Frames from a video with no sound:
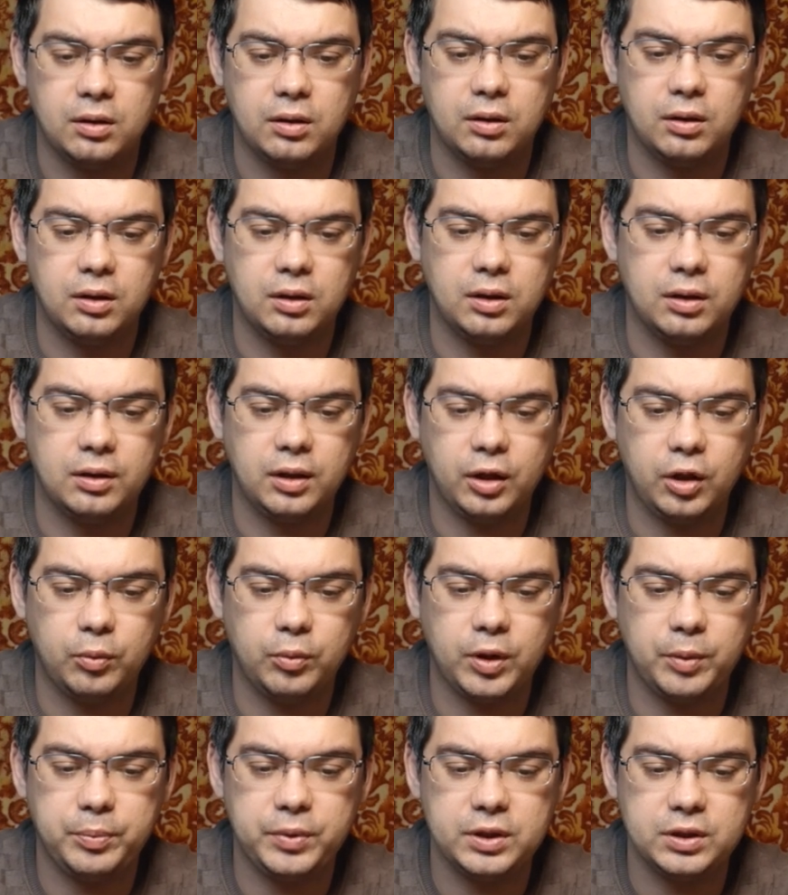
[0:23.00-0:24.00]
Э, на нем
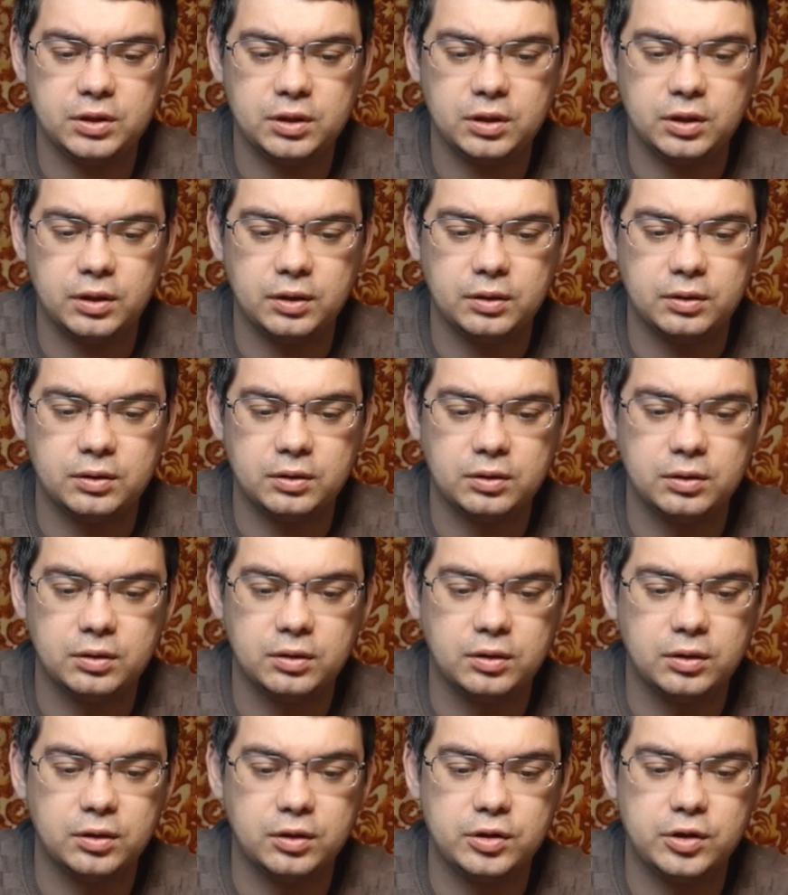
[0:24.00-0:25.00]
написано
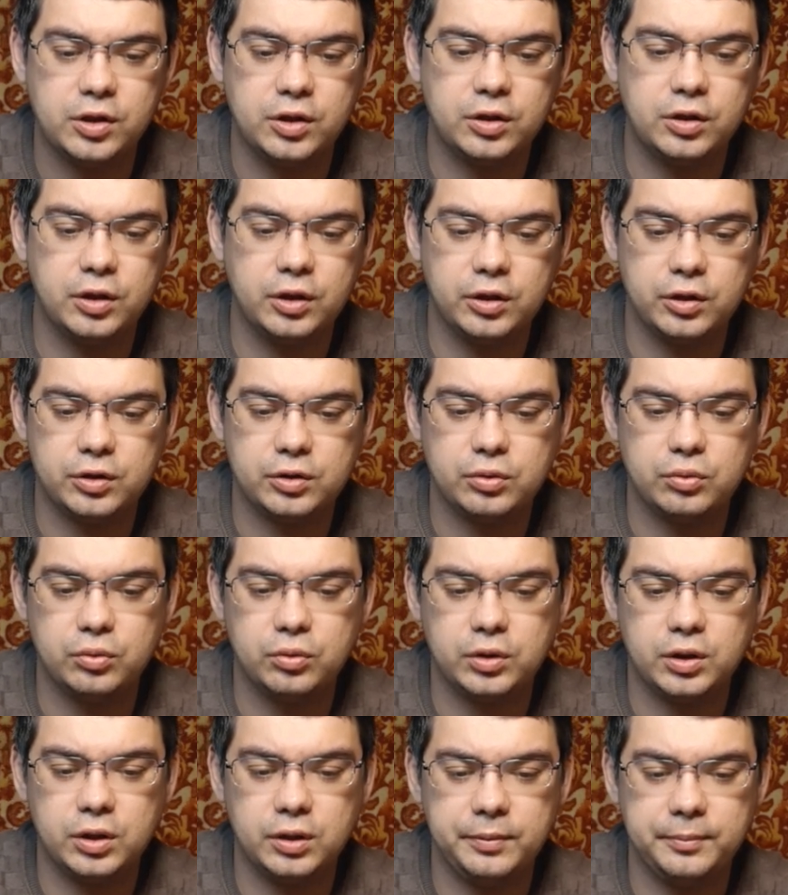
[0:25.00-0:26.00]
4
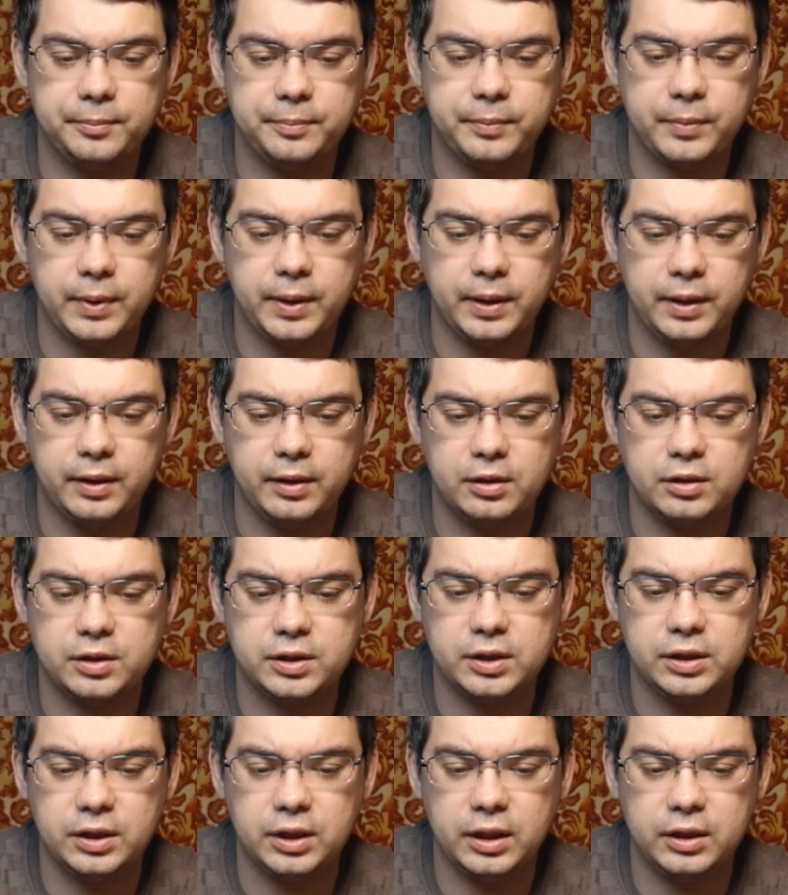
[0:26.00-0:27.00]
штуки.
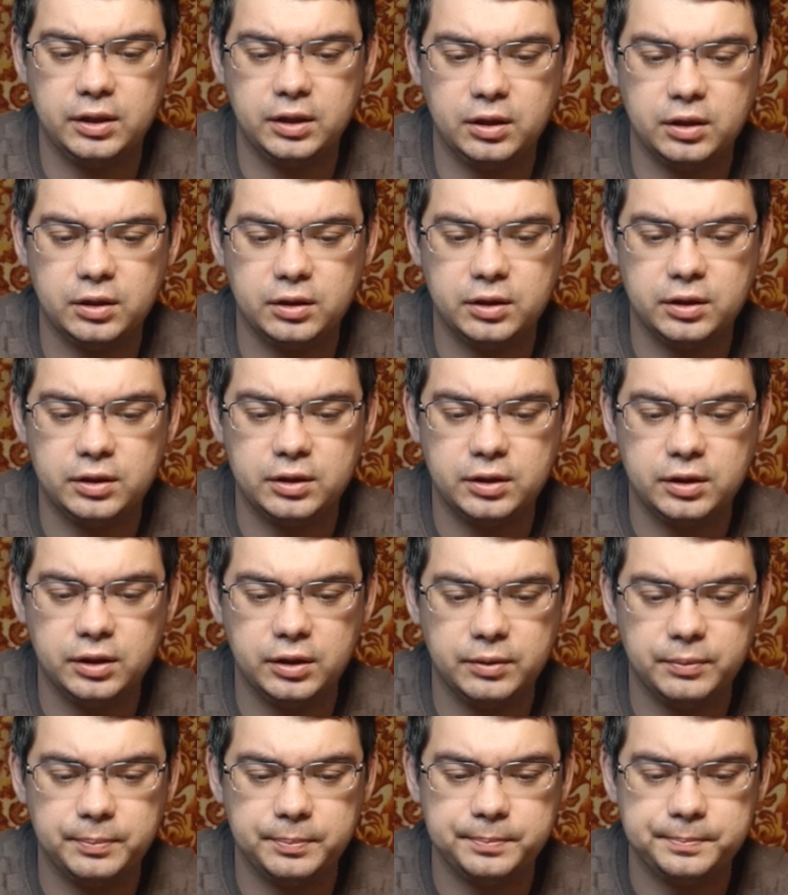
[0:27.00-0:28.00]
RC 1 к
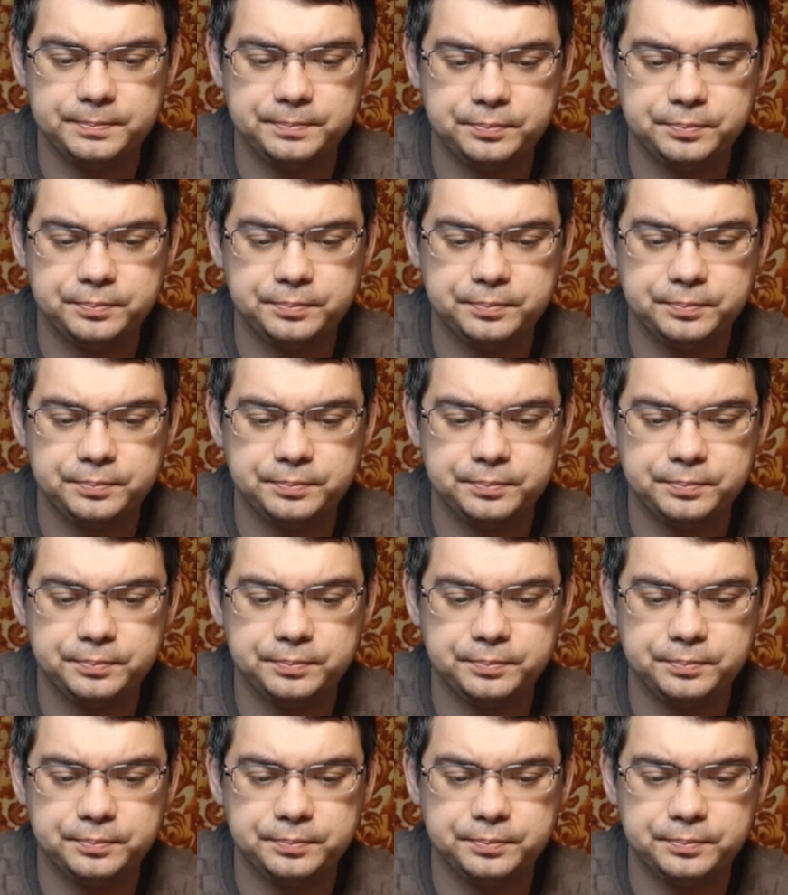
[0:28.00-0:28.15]
10.